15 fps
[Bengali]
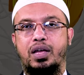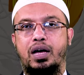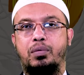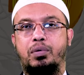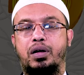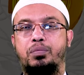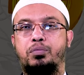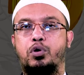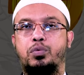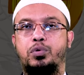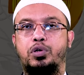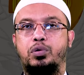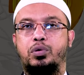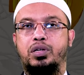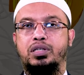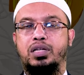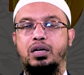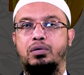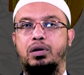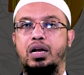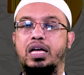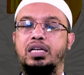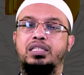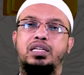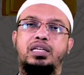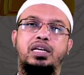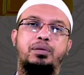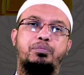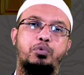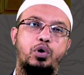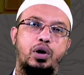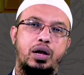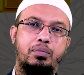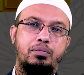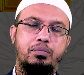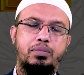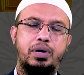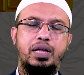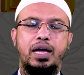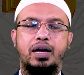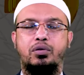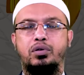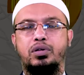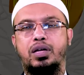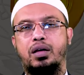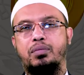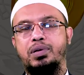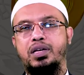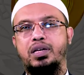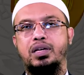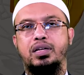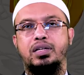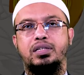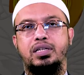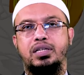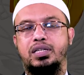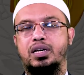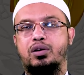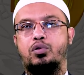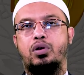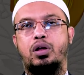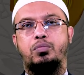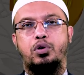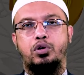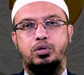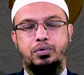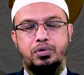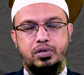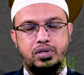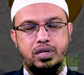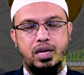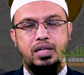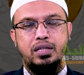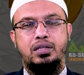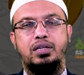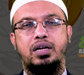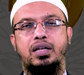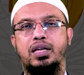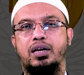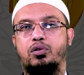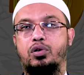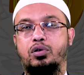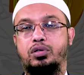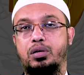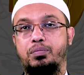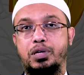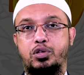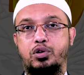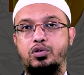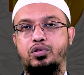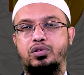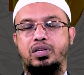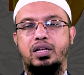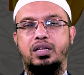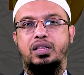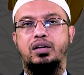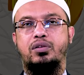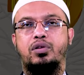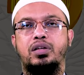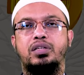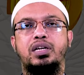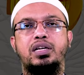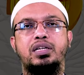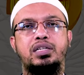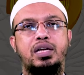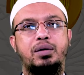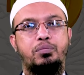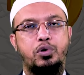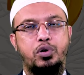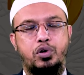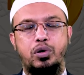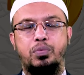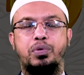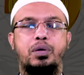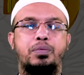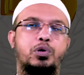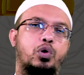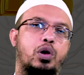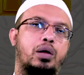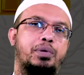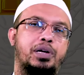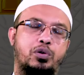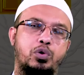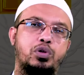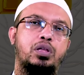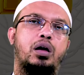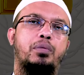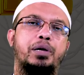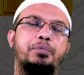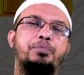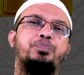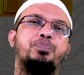আবার পরবর্তী ওয়াক্তের এক লাস্টে গিয়ে পড়লাম মানে এক কথায় আমি চেষ্টা করলাম মতো সালাদটা আদায় করা রক্তের ভিতরে যেন সালাদ আদায় করা যায় সেই পরিকল্পনা আমি করলাম এটা করতে হবে